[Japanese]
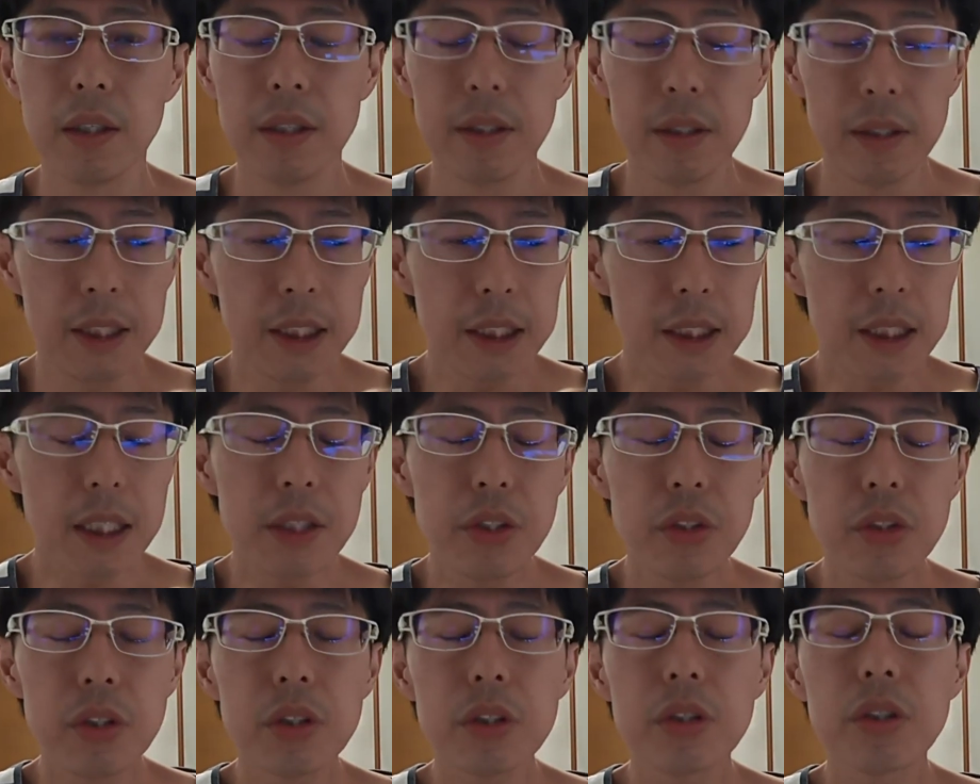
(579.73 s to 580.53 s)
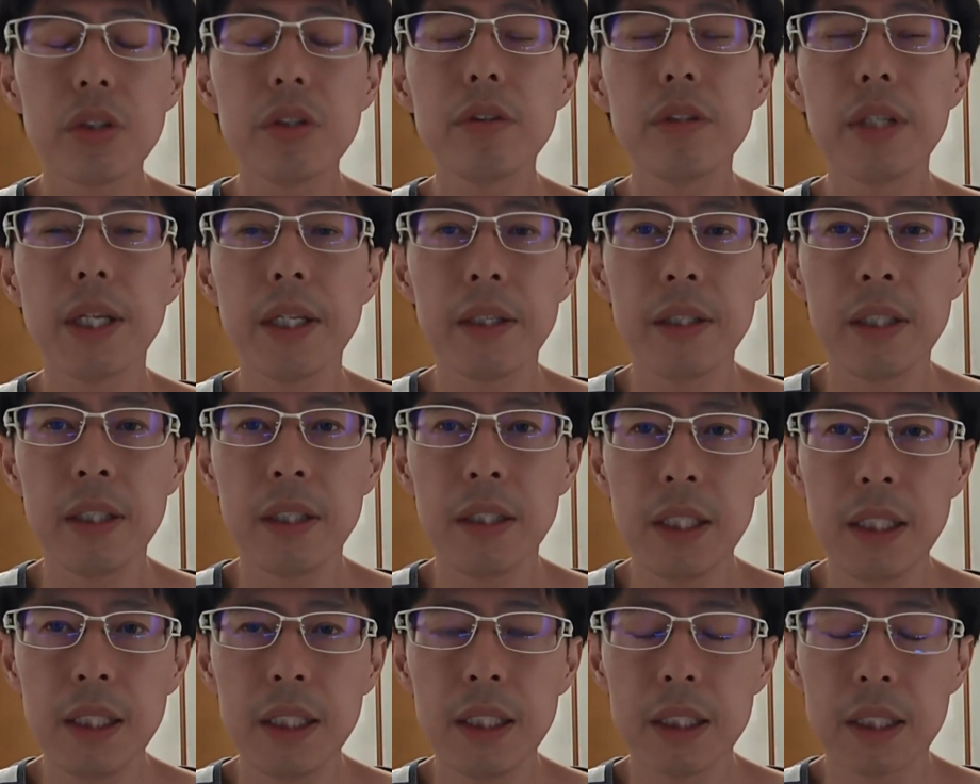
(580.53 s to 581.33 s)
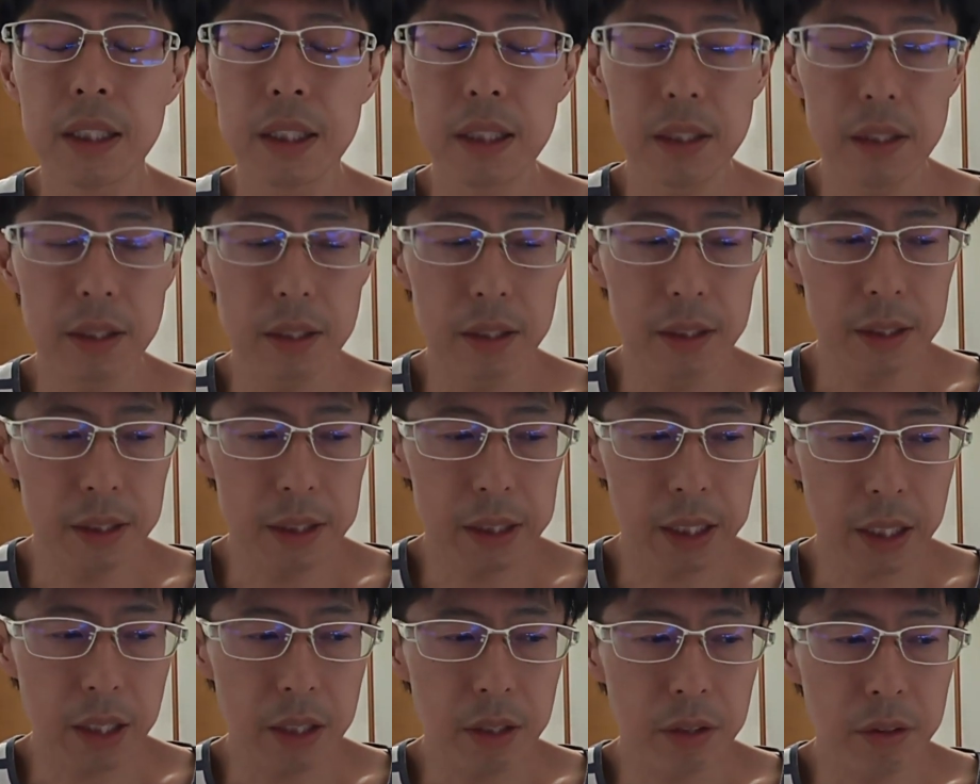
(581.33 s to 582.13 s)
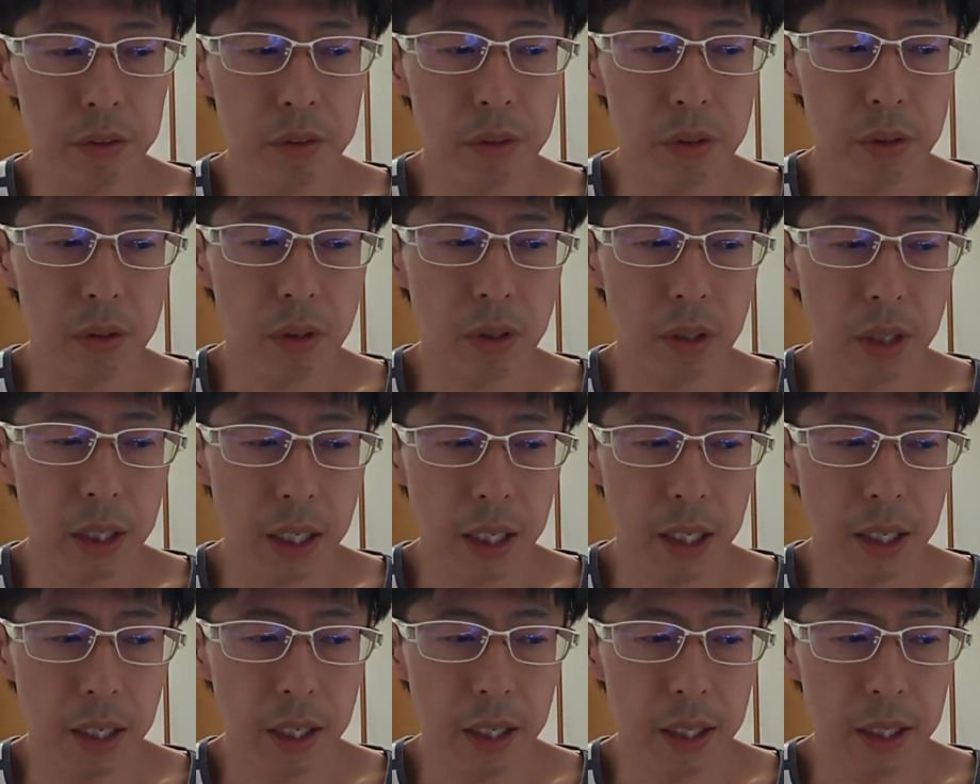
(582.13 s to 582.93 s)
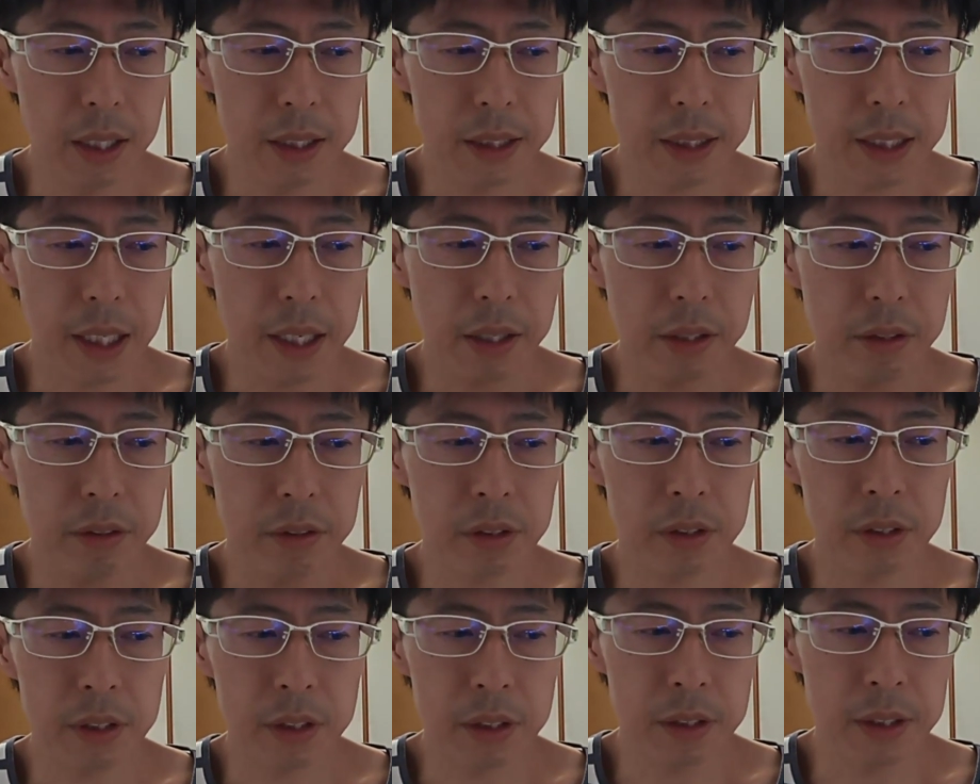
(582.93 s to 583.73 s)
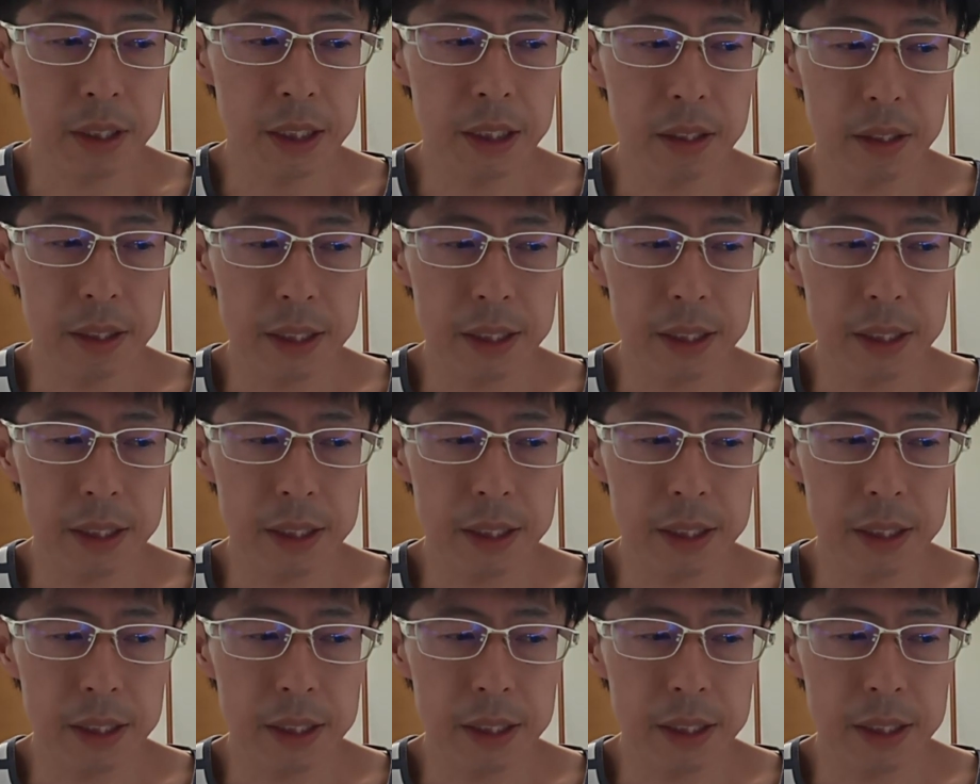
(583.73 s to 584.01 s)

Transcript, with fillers: 2019年に石油の、えー、採掘、